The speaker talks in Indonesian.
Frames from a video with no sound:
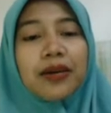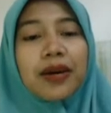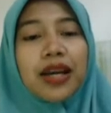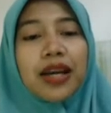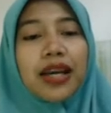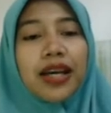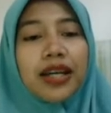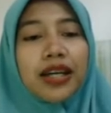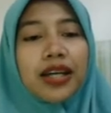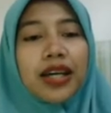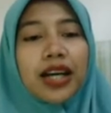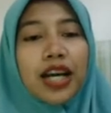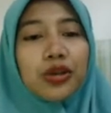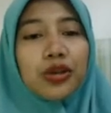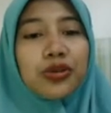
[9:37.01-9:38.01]
ya.
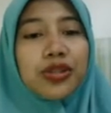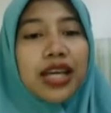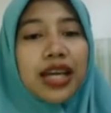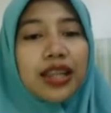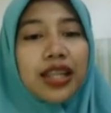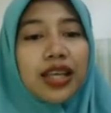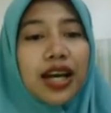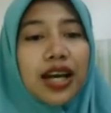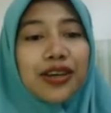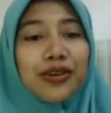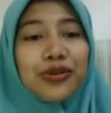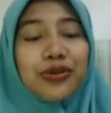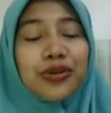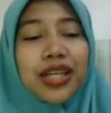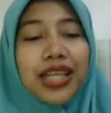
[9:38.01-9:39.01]
Kayu jati, kayu
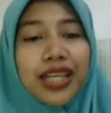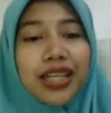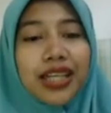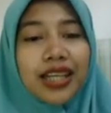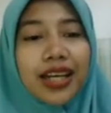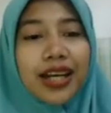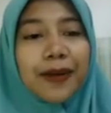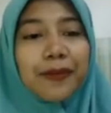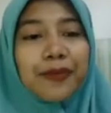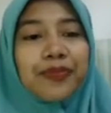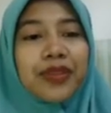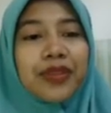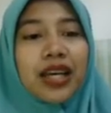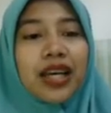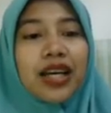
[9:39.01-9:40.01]
ulin, ya.
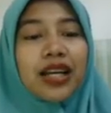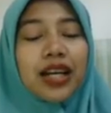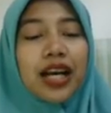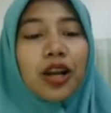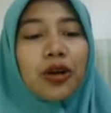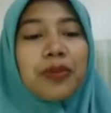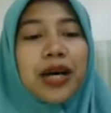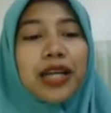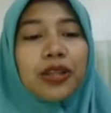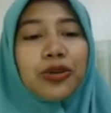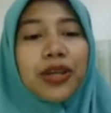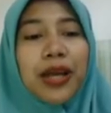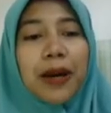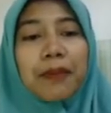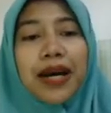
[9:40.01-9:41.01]
Nah, kalau batu
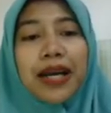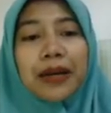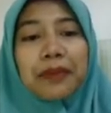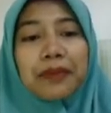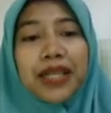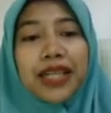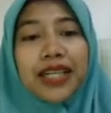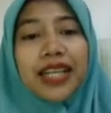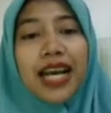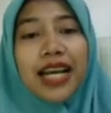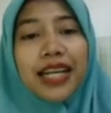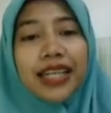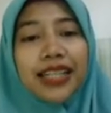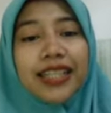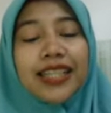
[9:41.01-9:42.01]
ya marmer,
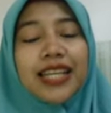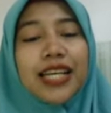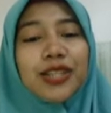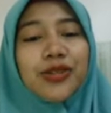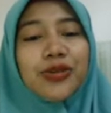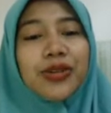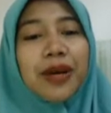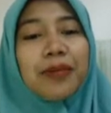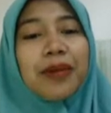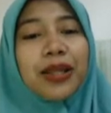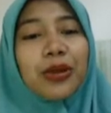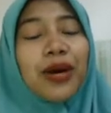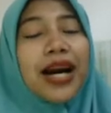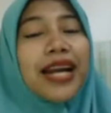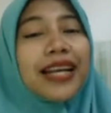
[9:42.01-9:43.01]
granit dan juga
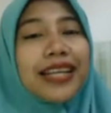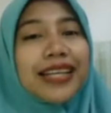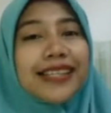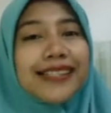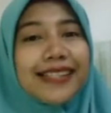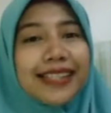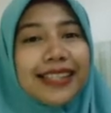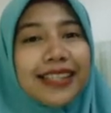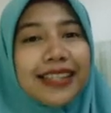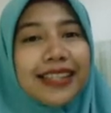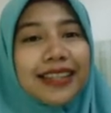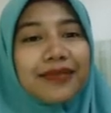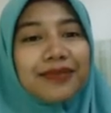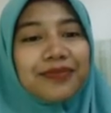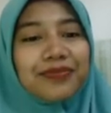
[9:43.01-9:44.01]
batu andesit.
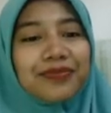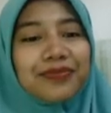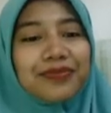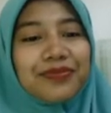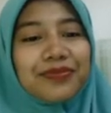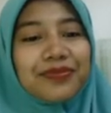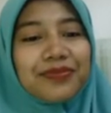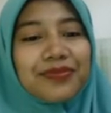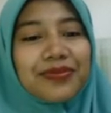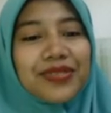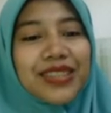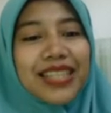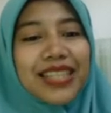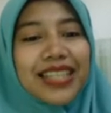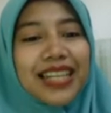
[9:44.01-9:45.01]

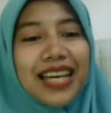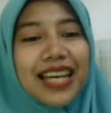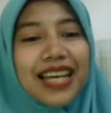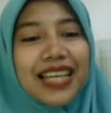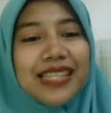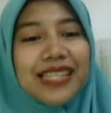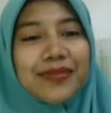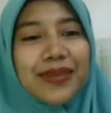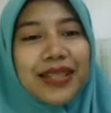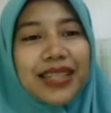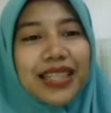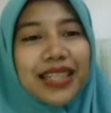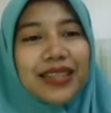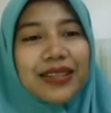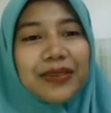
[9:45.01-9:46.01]
Nah, seperti
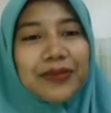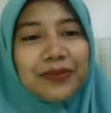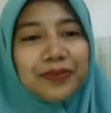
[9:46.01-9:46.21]
itu.